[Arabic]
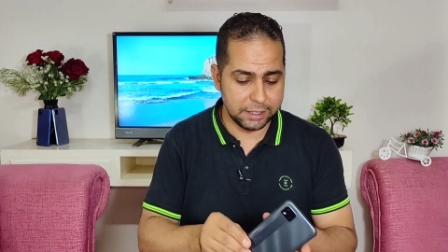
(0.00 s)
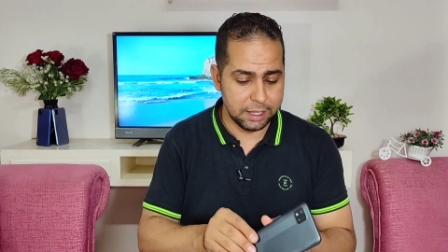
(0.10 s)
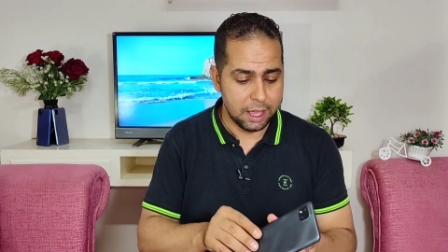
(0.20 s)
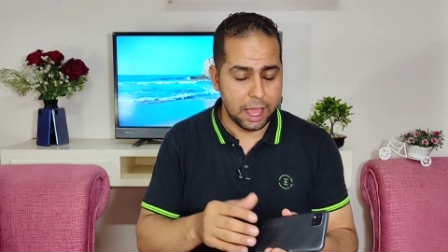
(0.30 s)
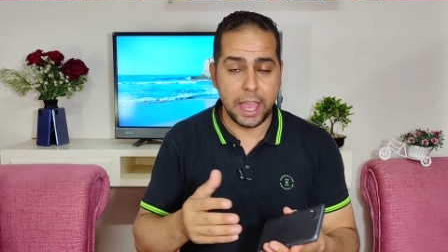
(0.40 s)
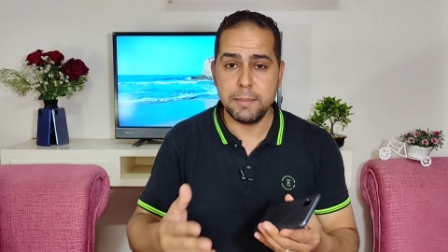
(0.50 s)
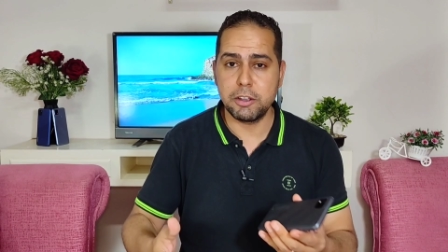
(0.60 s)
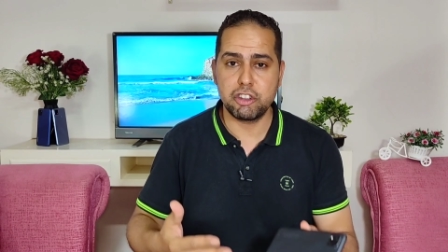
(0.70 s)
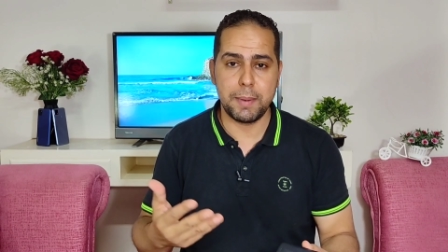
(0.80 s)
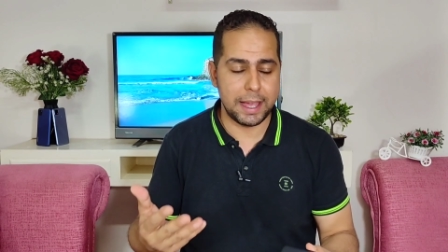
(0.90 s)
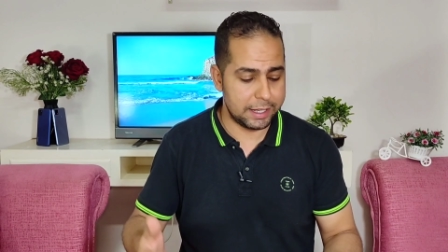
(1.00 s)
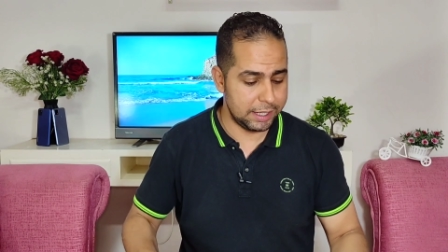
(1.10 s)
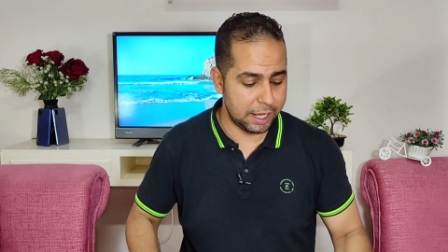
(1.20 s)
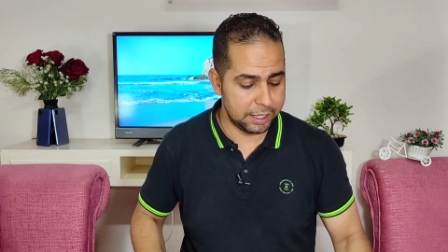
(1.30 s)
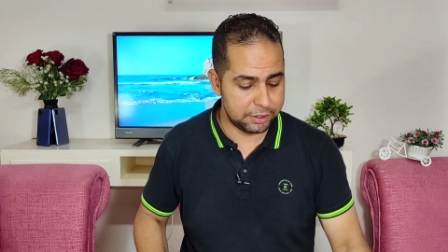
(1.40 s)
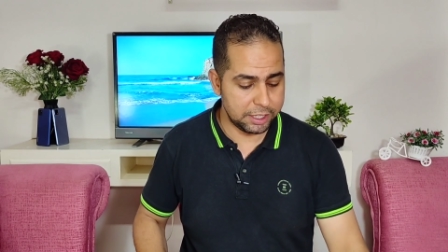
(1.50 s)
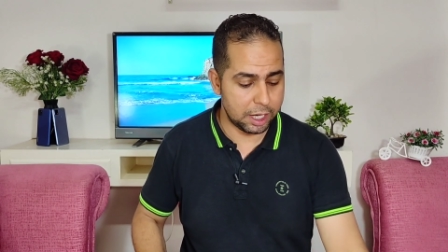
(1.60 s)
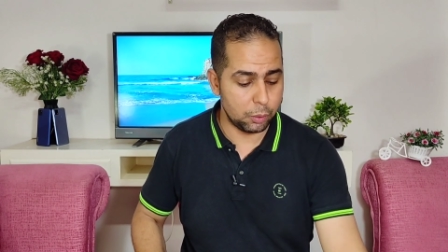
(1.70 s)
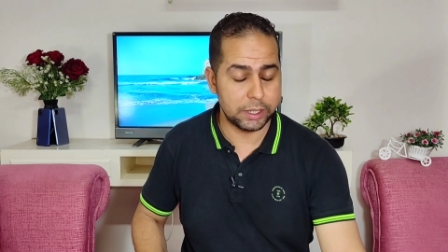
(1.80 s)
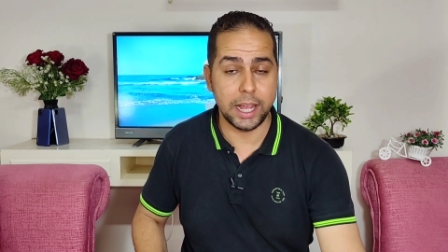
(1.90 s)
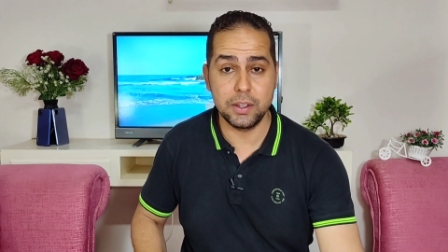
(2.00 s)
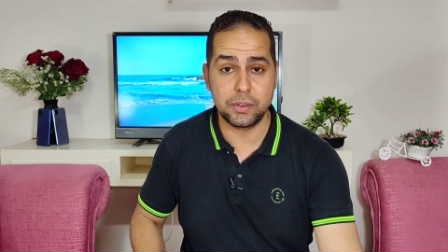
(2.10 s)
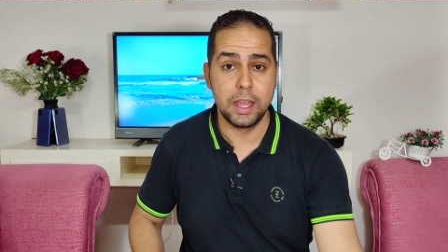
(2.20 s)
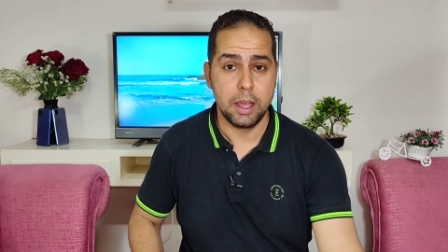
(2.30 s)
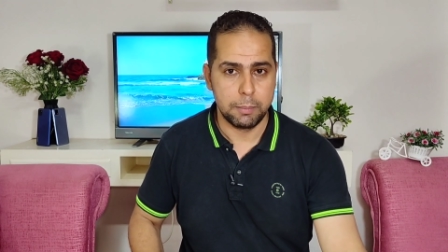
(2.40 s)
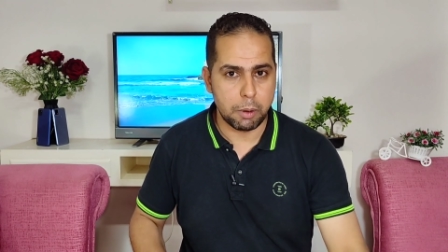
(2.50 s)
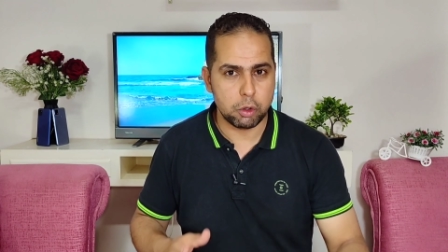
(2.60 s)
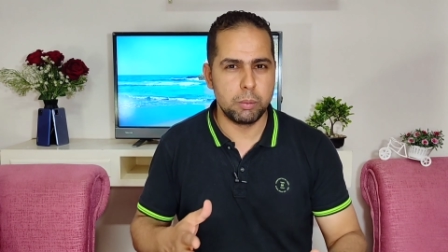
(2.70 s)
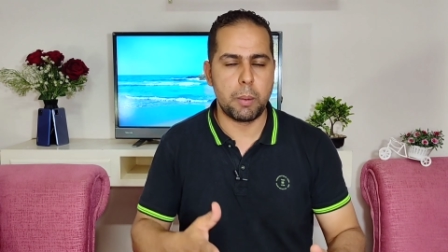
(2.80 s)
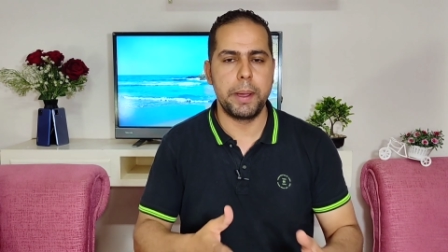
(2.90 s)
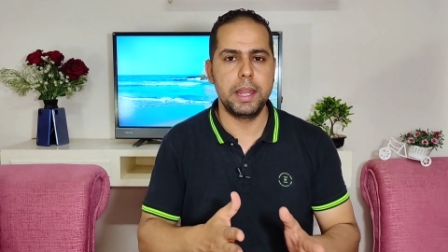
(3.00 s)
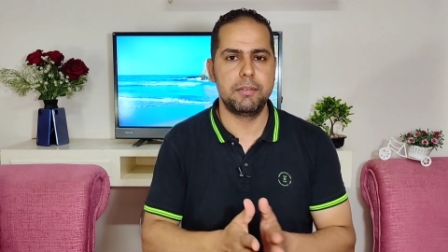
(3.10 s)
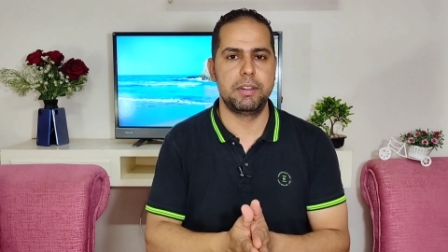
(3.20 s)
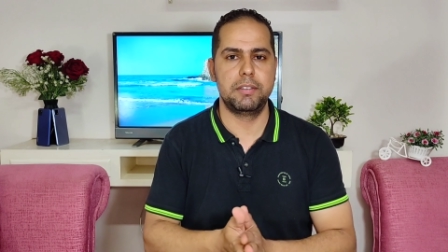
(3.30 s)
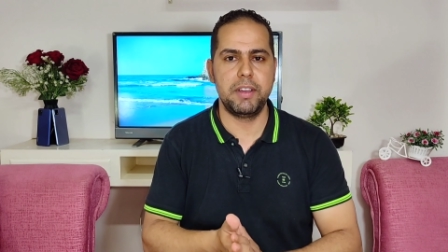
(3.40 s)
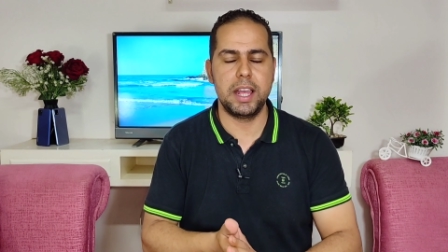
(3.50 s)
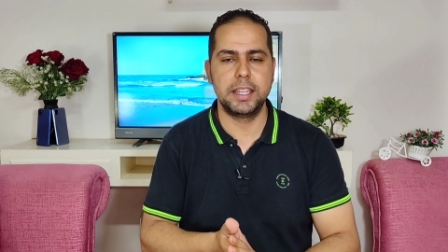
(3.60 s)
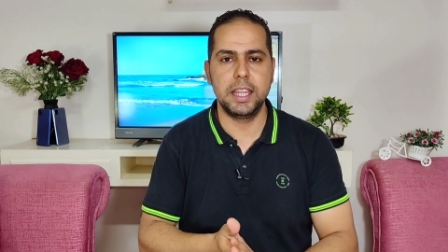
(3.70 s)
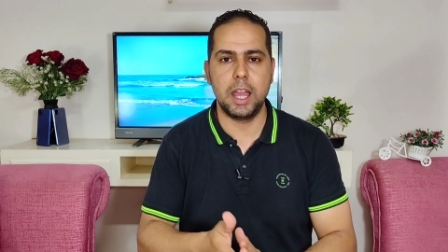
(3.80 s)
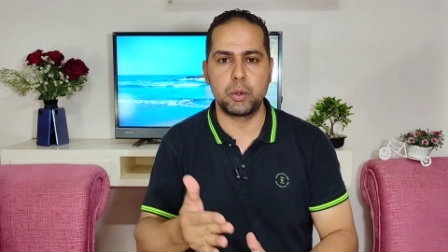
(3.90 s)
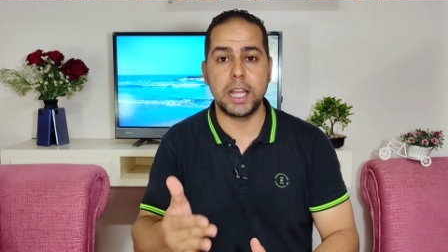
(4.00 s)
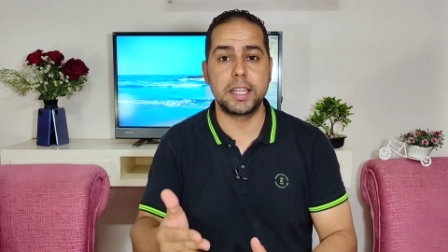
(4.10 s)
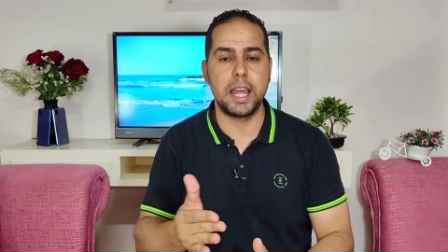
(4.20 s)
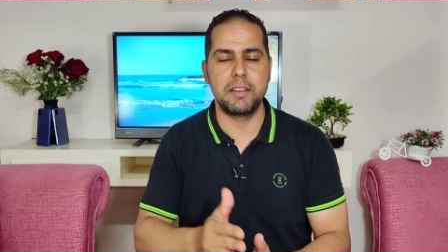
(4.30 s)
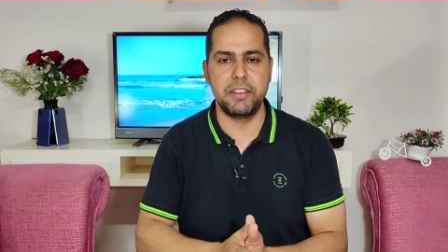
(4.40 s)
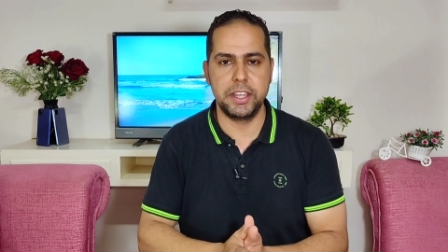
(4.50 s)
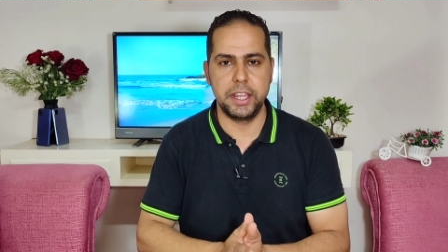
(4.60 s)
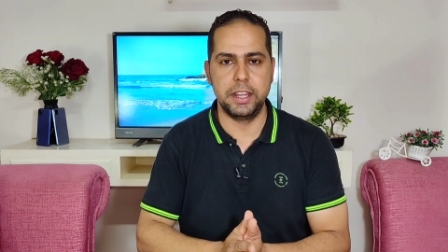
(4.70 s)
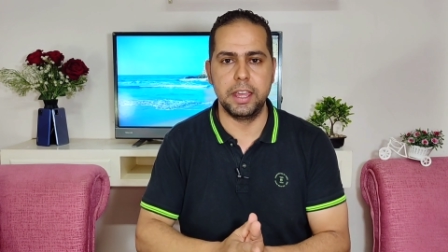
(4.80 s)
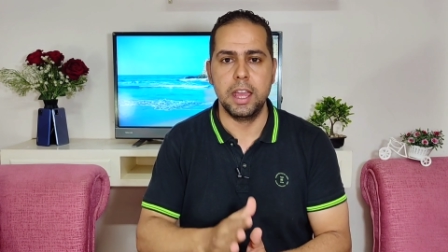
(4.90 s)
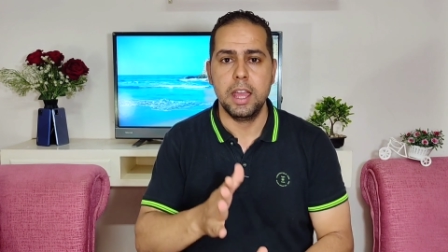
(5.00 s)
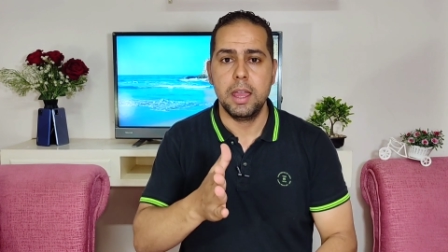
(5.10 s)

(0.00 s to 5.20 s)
دي هيمشي معاك كده الدنيا لو انت عايز برده موبايل في الفئه دي او تحت ال 2000 جنيه